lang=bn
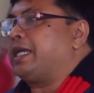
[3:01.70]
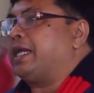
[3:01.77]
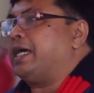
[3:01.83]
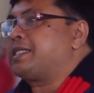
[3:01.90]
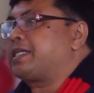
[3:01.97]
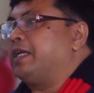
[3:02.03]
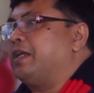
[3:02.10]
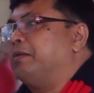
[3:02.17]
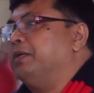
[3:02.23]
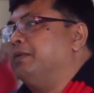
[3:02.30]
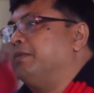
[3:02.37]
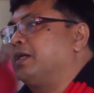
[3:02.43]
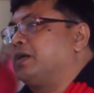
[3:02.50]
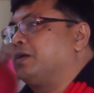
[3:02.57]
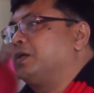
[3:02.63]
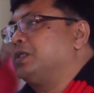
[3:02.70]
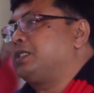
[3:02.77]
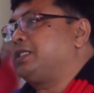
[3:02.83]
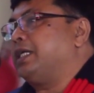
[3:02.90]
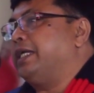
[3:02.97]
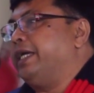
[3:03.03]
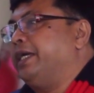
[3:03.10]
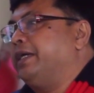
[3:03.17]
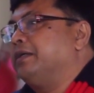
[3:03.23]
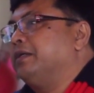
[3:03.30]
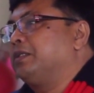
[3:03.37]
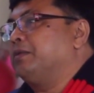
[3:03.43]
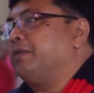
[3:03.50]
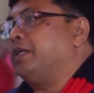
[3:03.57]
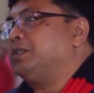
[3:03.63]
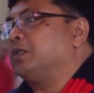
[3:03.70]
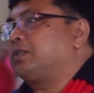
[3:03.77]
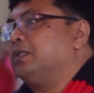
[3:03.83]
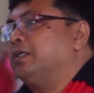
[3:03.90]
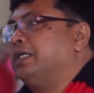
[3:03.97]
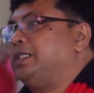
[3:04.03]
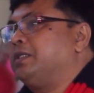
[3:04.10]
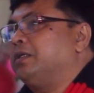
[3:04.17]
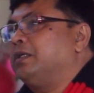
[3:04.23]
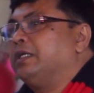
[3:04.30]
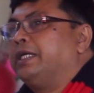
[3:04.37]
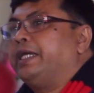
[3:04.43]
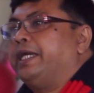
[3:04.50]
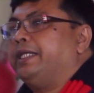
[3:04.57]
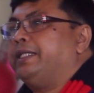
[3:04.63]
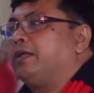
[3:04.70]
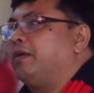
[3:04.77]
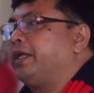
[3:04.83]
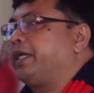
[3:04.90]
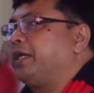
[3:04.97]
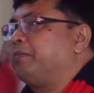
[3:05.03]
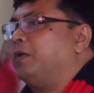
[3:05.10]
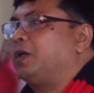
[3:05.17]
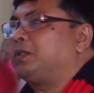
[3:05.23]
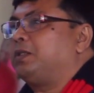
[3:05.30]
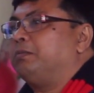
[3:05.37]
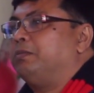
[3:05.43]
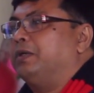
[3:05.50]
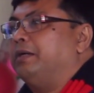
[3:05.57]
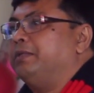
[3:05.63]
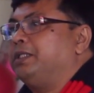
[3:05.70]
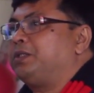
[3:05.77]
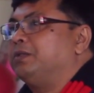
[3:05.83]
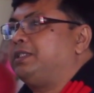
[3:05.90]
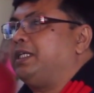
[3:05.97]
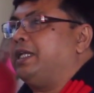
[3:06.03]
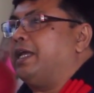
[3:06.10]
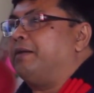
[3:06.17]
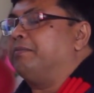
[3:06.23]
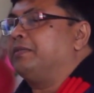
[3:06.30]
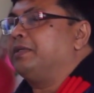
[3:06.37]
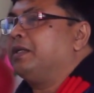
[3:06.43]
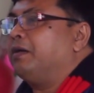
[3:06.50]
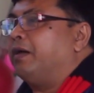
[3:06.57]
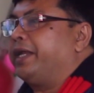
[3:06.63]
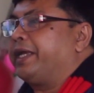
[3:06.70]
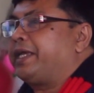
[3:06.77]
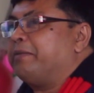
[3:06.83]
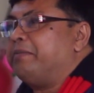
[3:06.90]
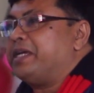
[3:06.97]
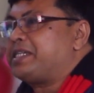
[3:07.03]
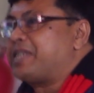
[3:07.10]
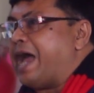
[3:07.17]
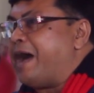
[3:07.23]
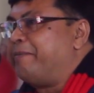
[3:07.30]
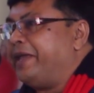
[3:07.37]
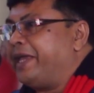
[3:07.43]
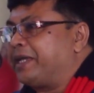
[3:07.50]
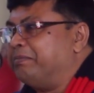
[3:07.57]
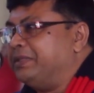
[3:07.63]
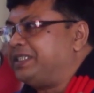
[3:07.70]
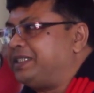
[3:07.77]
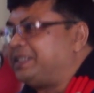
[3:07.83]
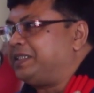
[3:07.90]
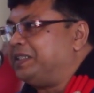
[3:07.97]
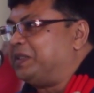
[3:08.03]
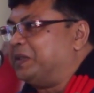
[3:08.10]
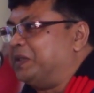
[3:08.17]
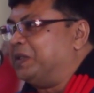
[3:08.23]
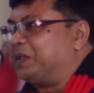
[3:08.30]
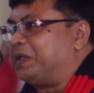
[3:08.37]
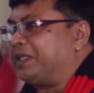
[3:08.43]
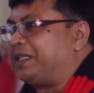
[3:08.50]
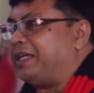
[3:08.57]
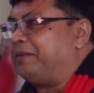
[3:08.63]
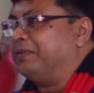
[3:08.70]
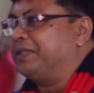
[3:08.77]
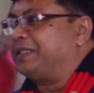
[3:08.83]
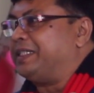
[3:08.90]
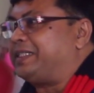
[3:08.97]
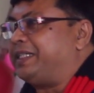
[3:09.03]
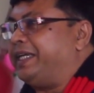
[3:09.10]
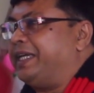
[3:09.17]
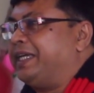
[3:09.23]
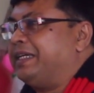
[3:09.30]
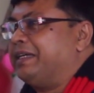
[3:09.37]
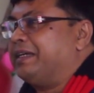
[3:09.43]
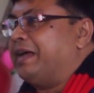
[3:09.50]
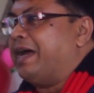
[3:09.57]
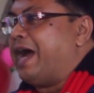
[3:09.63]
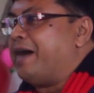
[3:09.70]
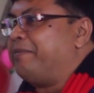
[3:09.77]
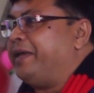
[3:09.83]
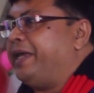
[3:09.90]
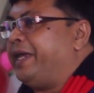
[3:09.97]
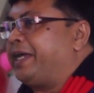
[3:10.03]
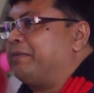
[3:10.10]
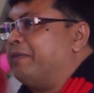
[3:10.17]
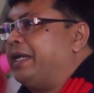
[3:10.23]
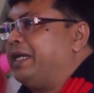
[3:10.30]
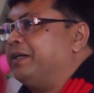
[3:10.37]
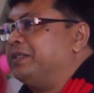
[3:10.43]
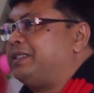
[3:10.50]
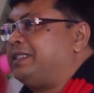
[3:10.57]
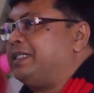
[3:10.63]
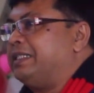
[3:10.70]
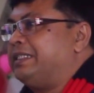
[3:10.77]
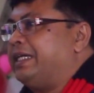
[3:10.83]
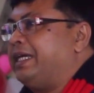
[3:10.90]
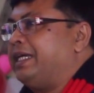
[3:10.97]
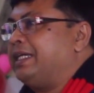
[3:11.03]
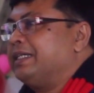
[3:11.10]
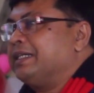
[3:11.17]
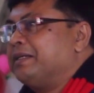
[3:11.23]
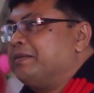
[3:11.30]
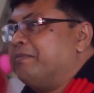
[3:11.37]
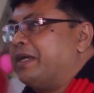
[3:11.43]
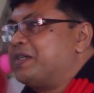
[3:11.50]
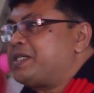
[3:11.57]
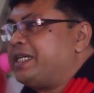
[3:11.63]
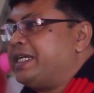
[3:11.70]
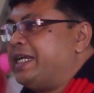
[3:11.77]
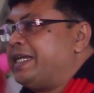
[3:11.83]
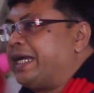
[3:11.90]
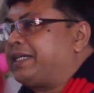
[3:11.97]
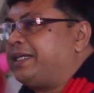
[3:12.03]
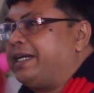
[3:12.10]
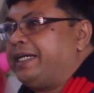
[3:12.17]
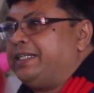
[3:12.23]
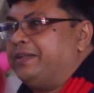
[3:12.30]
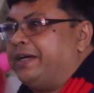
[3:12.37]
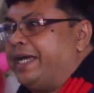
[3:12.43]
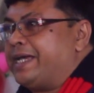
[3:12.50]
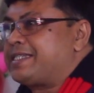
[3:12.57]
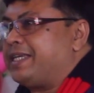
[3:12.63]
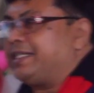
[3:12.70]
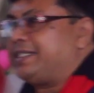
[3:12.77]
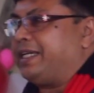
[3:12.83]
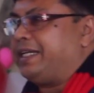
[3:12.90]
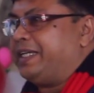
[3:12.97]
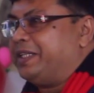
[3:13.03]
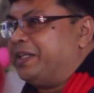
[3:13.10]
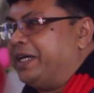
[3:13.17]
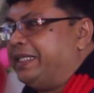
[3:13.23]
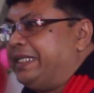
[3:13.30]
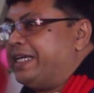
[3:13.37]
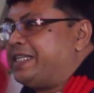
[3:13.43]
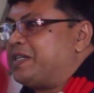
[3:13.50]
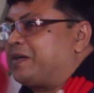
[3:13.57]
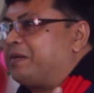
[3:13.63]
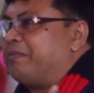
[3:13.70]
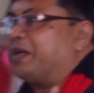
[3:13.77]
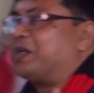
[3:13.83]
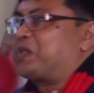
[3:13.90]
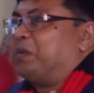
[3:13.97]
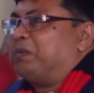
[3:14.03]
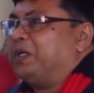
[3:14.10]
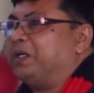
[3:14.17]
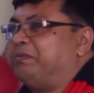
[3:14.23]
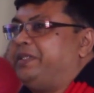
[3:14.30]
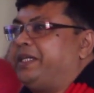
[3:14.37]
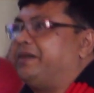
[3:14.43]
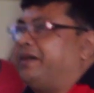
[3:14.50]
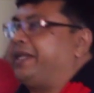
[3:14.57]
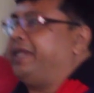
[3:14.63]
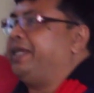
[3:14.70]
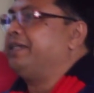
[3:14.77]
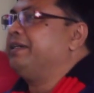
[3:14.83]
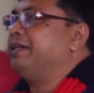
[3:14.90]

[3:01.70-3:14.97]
যারা আজকে নবীনবরণ অনুষ্ঠানে তোমরা যুক্ত হয়েছ এদের অনেকের বক্তব্য আমি শুনছিলাম অনেকে বেশ আবেগ মিশ্রিত কথা বলতেছে আবেগ মানে হচ্ছে যে মানুষের একটা হৃদয় আছে সেই হৃদয় দিয়ে যখন মানুষ উপলব্ধি করে